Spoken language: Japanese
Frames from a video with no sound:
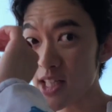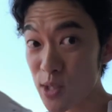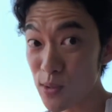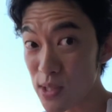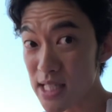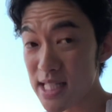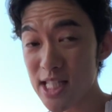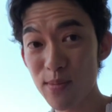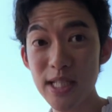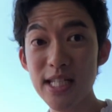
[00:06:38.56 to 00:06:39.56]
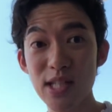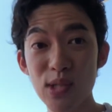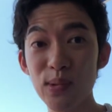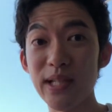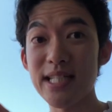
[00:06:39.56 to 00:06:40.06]
自分の全財産をビジネスに
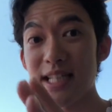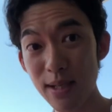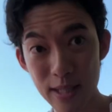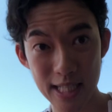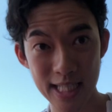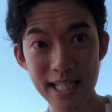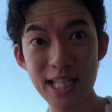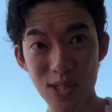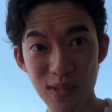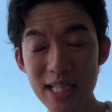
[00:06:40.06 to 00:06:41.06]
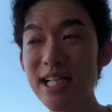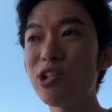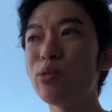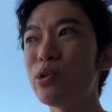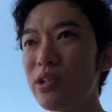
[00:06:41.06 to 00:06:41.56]
突っ込んだり絶対皆さんしないですよね。しな
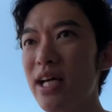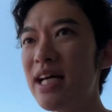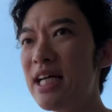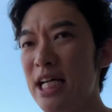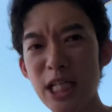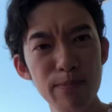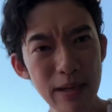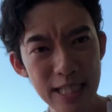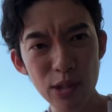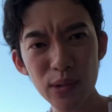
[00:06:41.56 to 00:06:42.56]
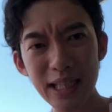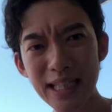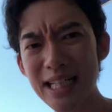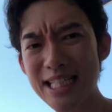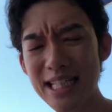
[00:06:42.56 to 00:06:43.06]
いと思うんで、失敗したところで
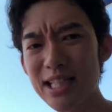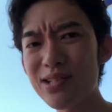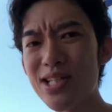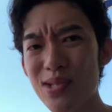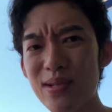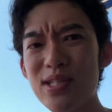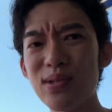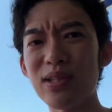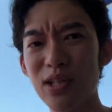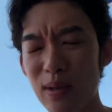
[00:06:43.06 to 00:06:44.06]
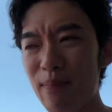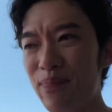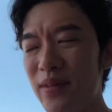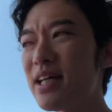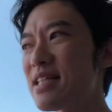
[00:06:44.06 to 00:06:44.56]
高く知れてるんですよ、リスクっていうのは。
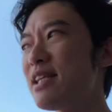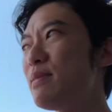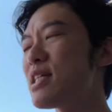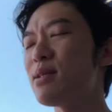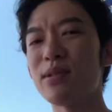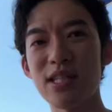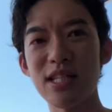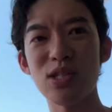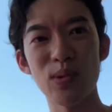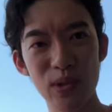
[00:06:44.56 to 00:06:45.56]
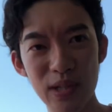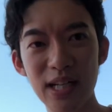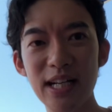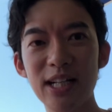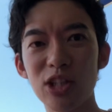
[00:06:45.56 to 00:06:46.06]
だからぜひ皆さんもですねそういう
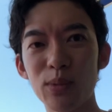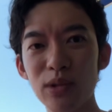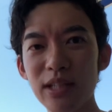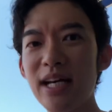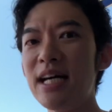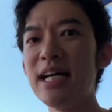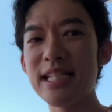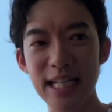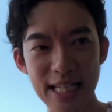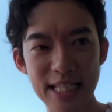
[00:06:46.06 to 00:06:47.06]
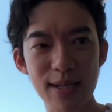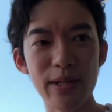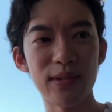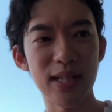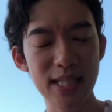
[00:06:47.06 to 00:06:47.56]
考え方を持ってチャレンジして
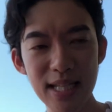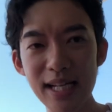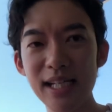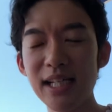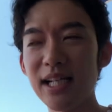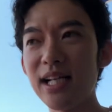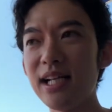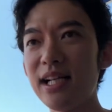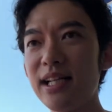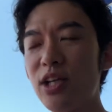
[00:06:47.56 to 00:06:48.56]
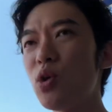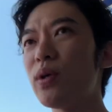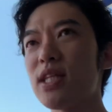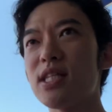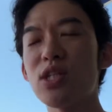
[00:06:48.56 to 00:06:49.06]
みてください。で今日
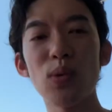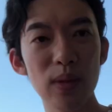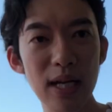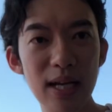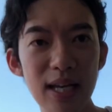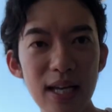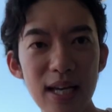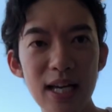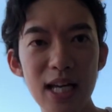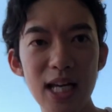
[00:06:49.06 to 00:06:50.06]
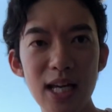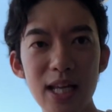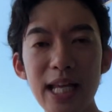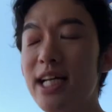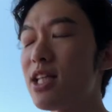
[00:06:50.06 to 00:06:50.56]
はですねそんな、
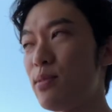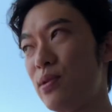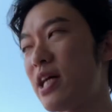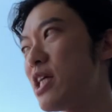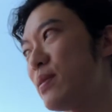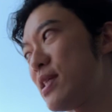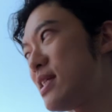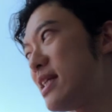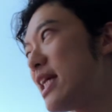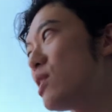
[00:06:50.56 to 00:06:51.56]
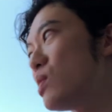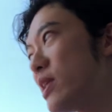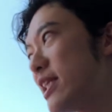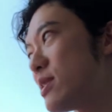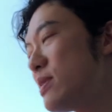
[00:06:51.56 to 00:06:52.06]
ネガティブあるいはですね内向
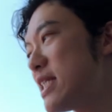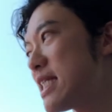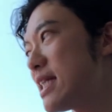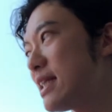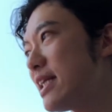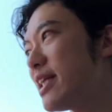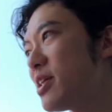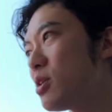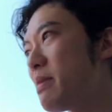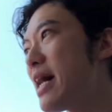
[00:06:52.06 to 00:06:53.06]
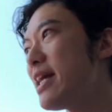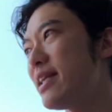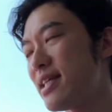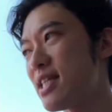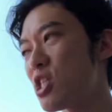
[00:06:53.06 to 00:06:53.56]
的、自分に自信がないんだけど前
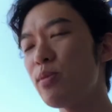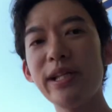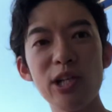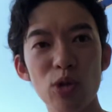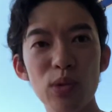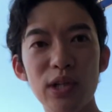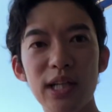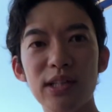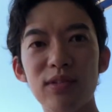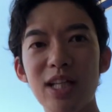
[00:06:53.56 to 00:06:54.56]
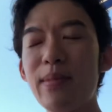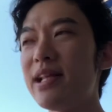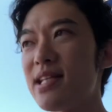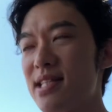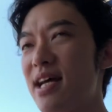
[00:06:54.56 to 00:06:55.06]
にですね進みたいと思ってる方のため
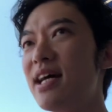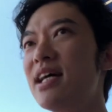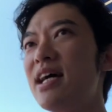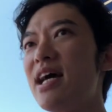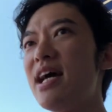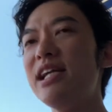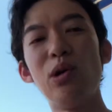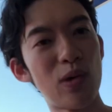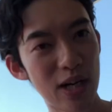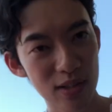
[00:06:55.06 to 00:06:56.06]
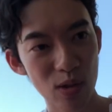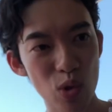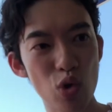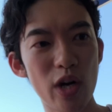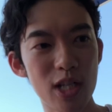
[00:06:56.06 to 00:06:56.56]
にですね、いい本があるんでご
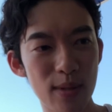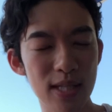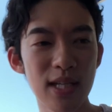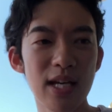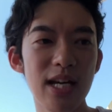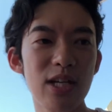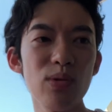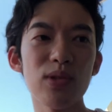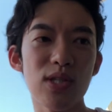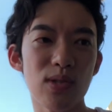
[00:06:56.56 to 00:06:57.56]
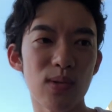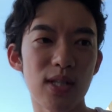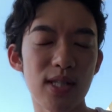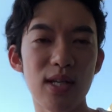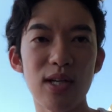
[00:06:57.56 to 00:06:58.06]
紹介します。今日の
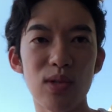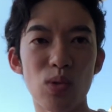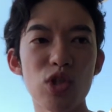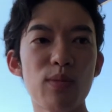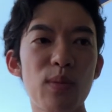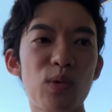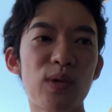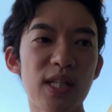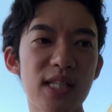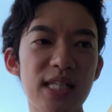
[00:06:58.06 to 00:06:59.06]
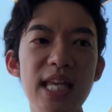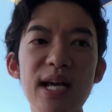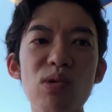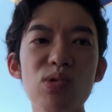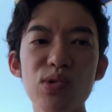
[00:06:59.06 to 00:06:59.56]
ですねおすすめ本はですね、
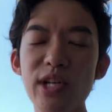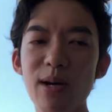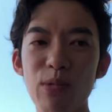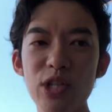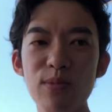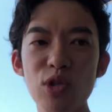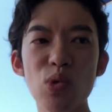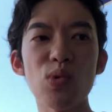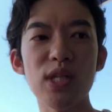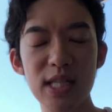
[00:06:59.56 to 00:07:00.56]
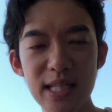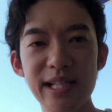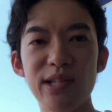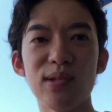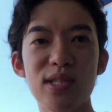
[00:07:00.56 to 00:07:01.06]
成功するにはポジティブ思考を捨てなさ
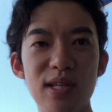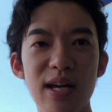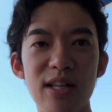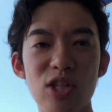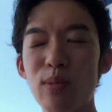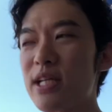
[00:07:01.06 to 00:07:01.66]
いっていうですね素